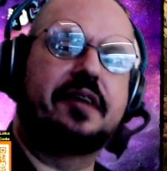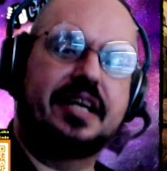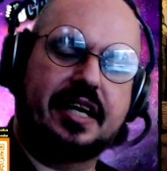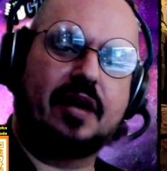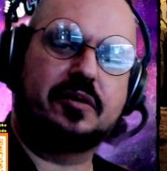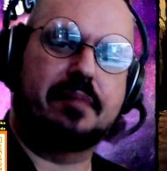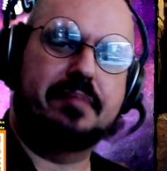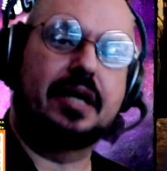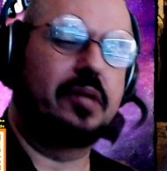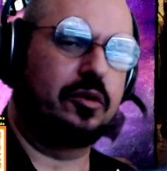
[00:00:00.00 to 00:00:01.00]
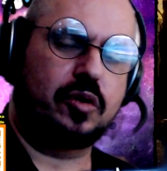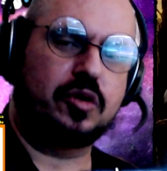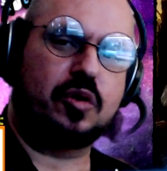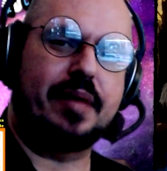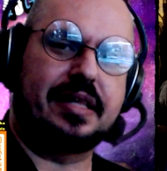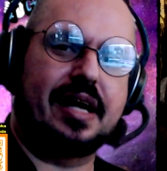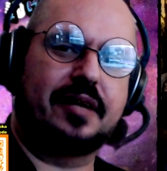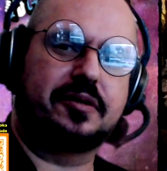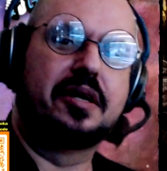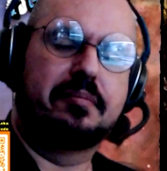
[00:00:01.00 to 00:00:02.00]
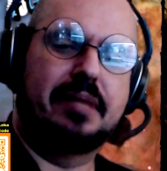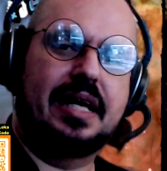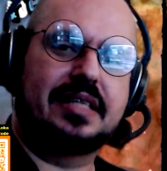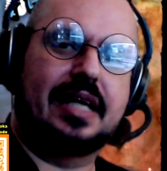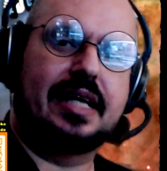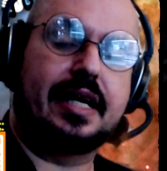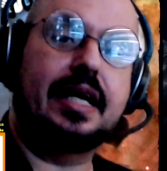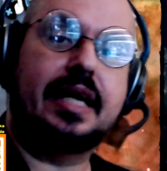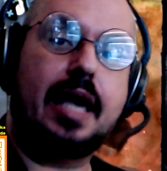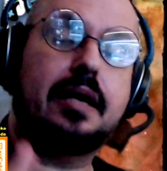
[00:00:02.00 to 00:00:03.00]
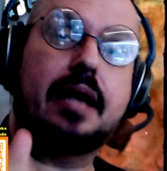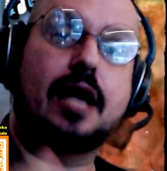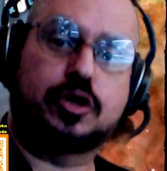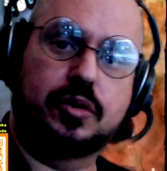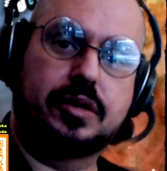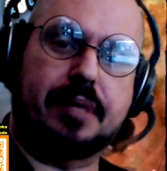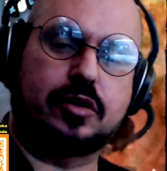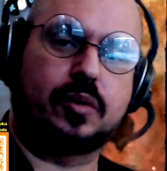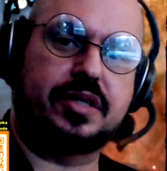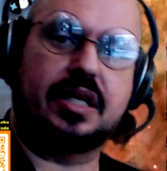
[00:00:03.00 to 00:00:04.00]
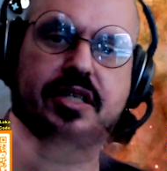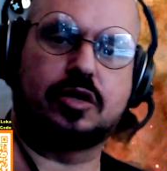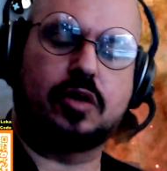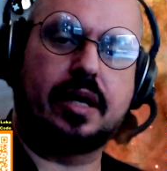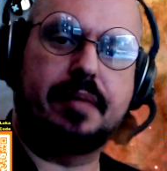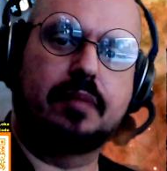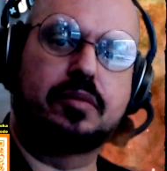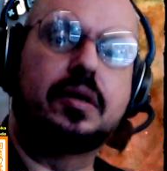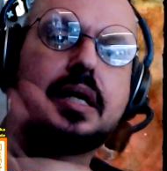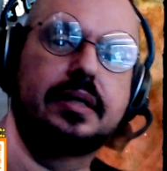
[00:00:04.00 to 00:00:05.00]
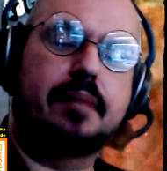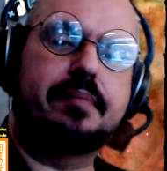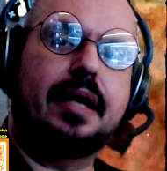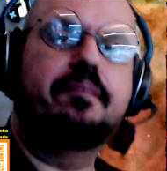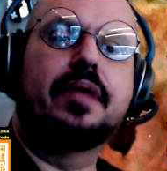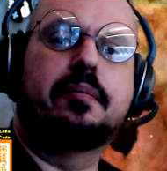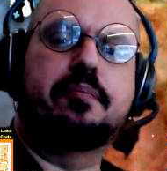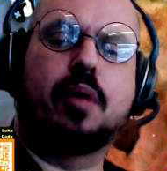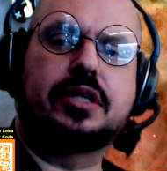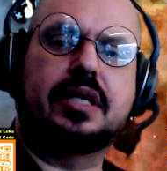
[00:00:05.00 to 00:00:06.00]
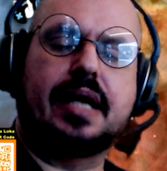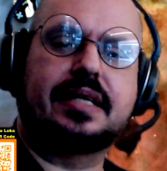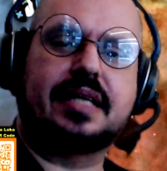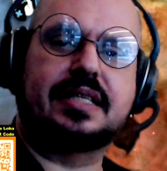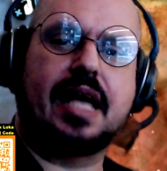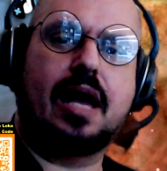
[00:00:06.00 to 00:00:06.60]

quero saber. Eu leio todos os comentários, beleza, galera? E quem ajuda, patrocina, se torna membro, também pode acessar o